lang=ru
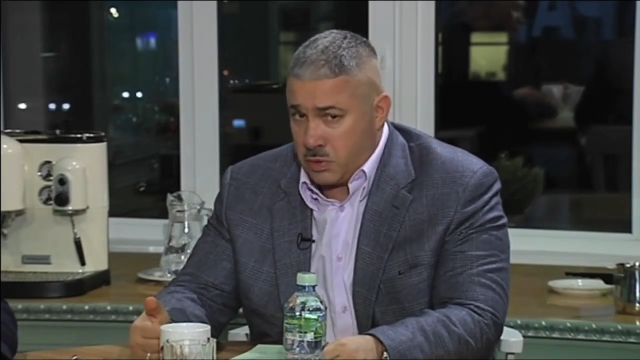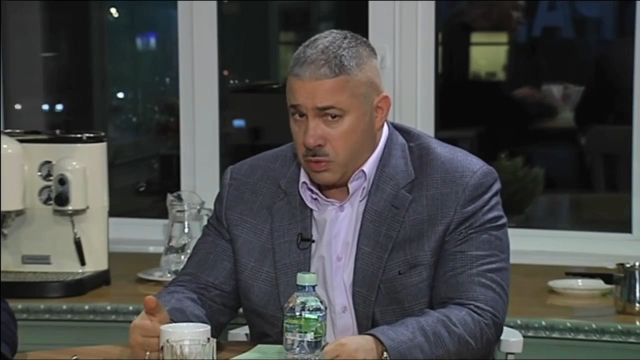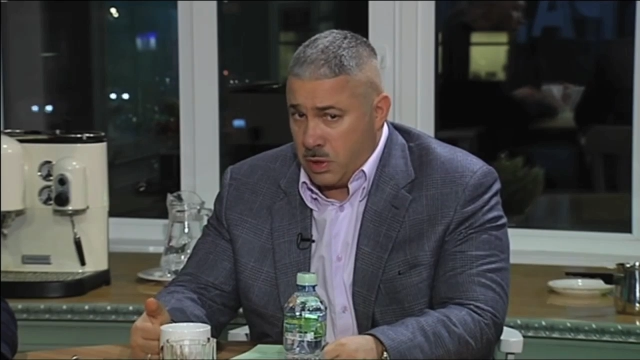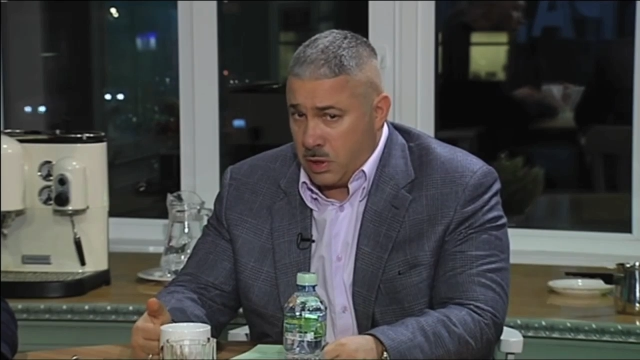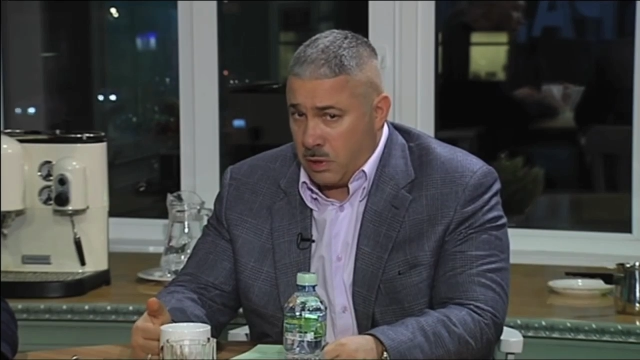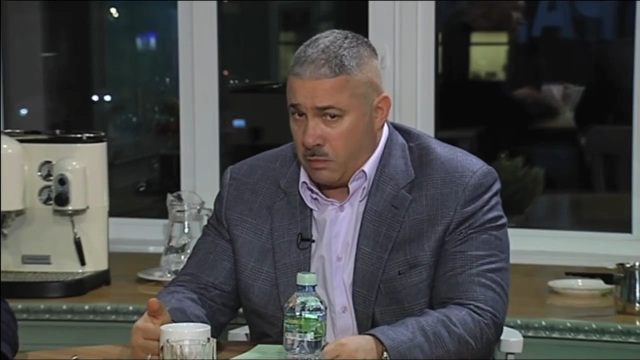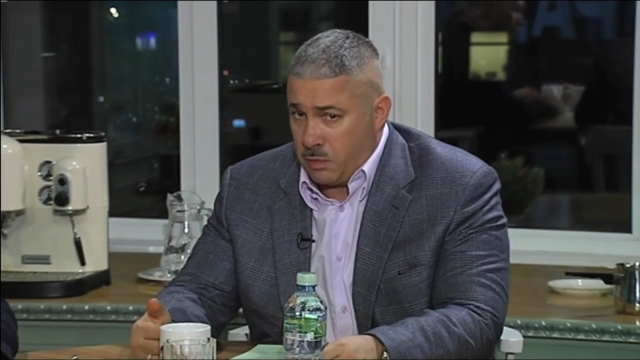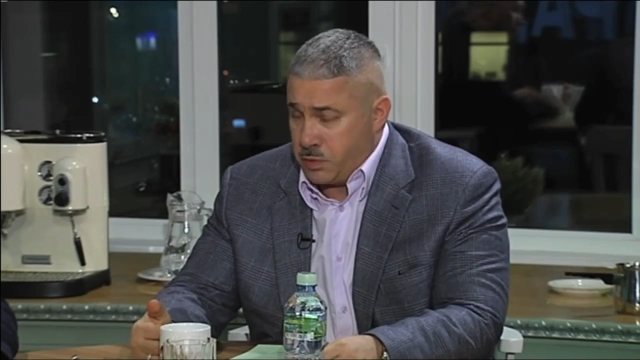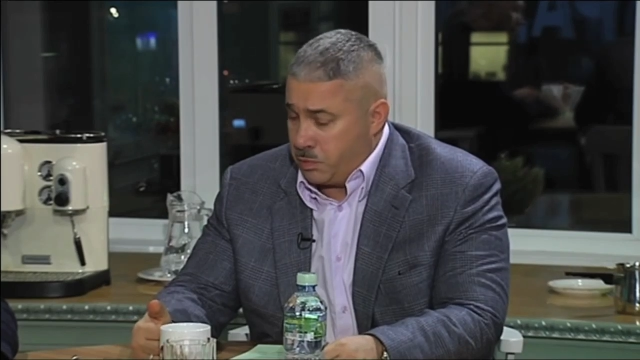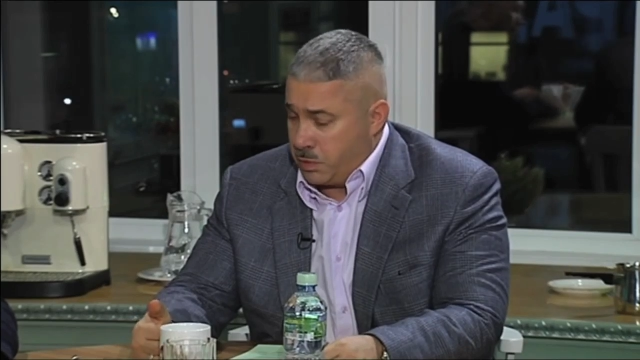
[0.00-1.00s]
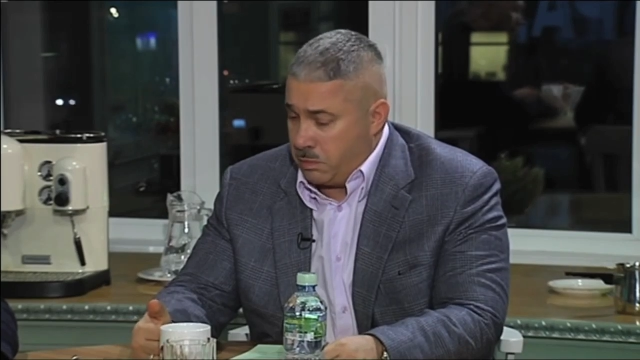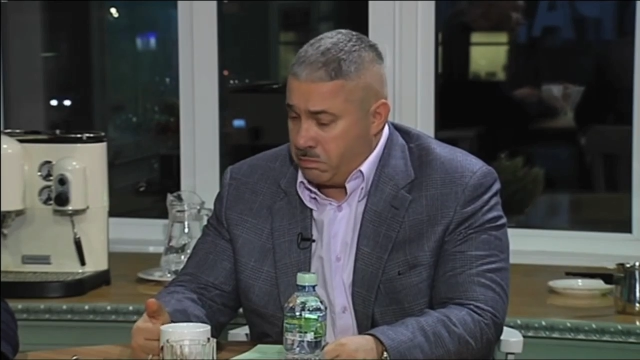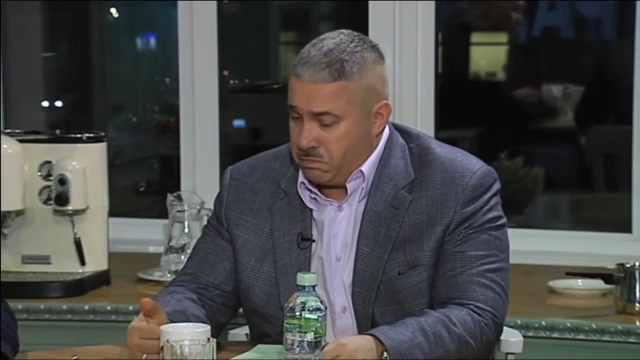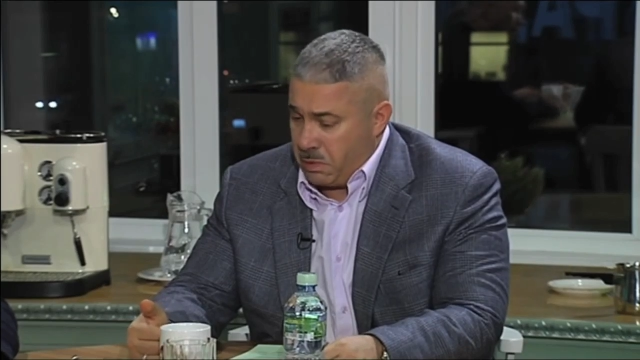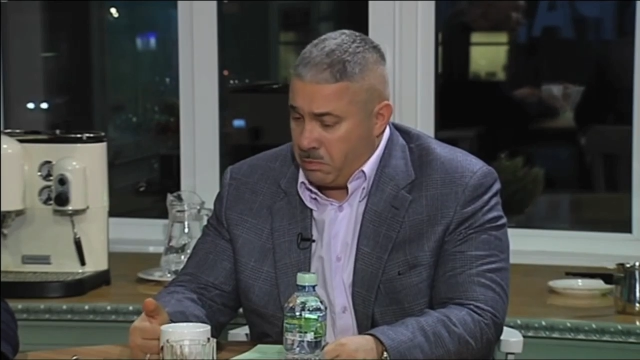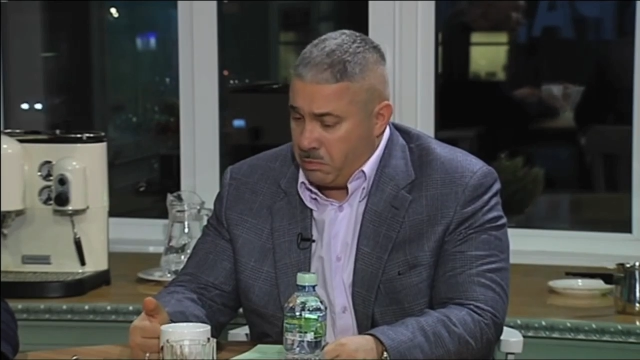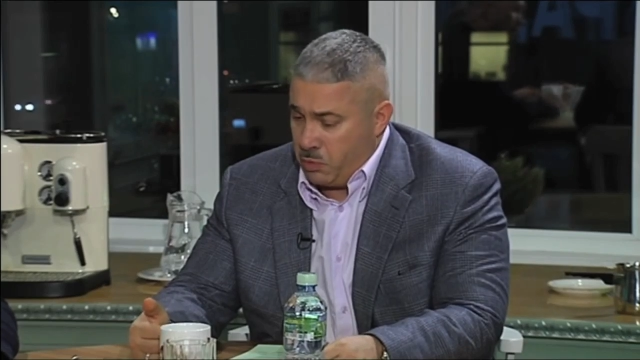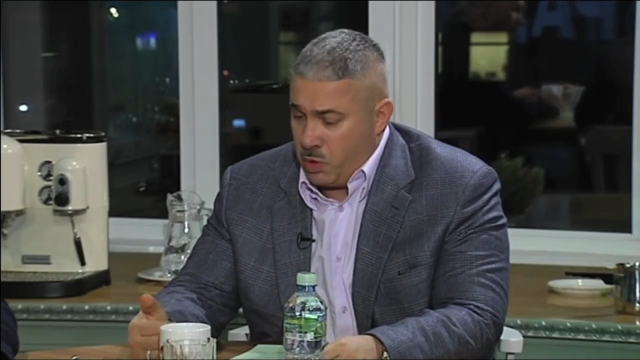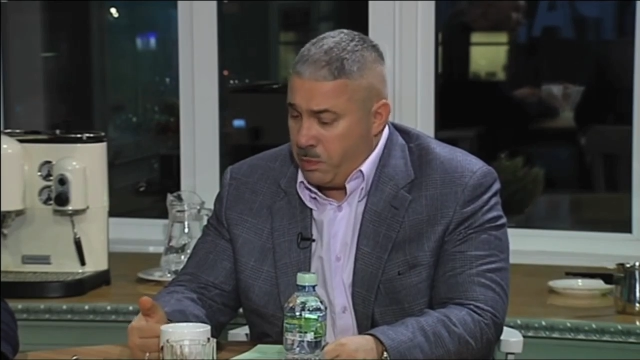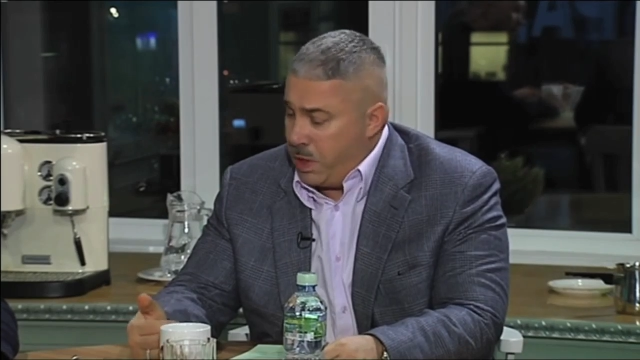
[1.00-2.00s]
что их там, в общем-то, там
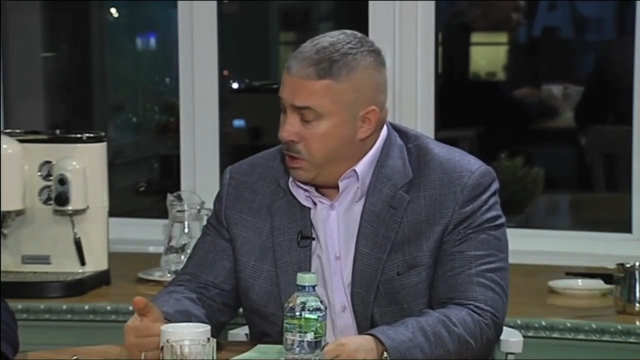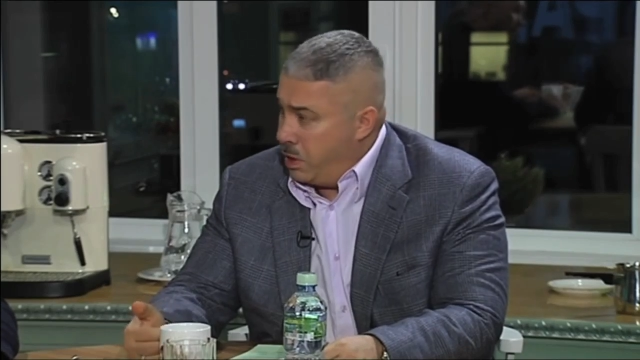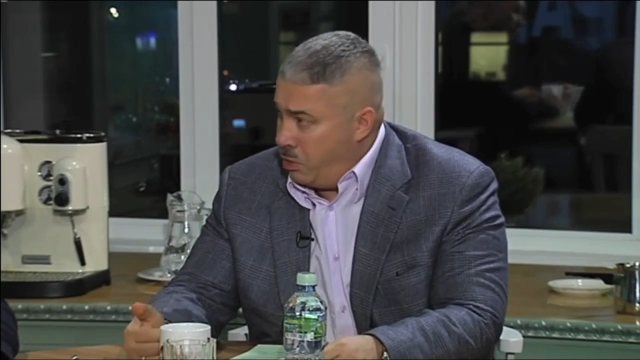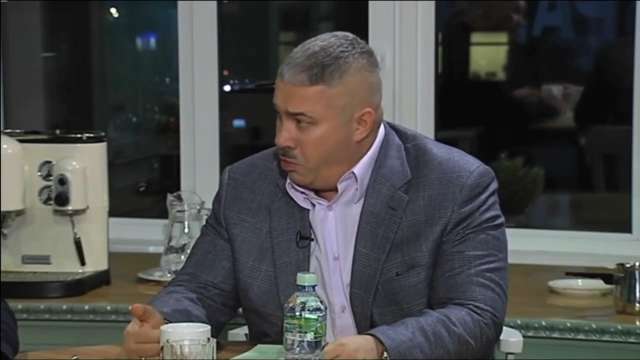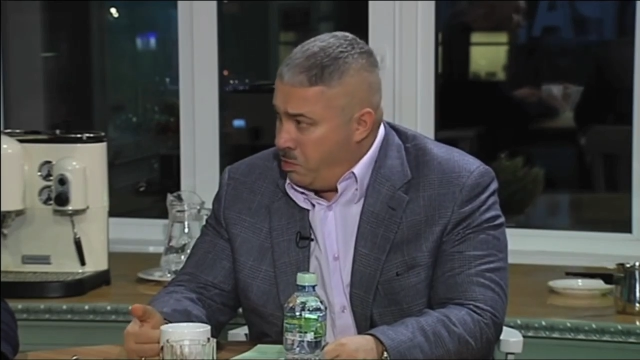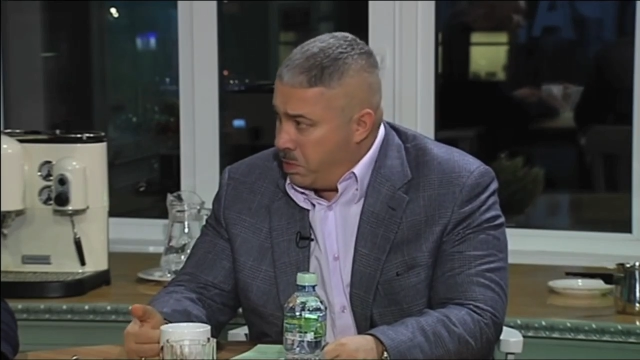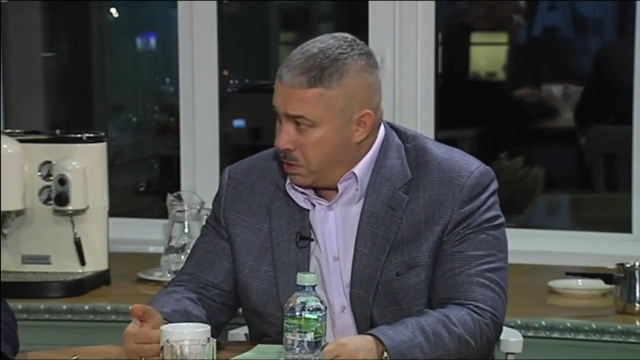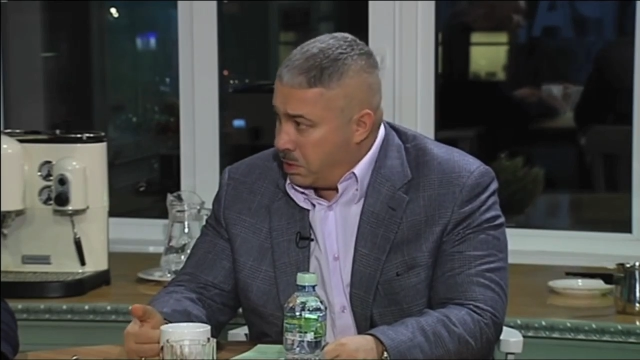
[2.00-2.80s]
более-менее любят.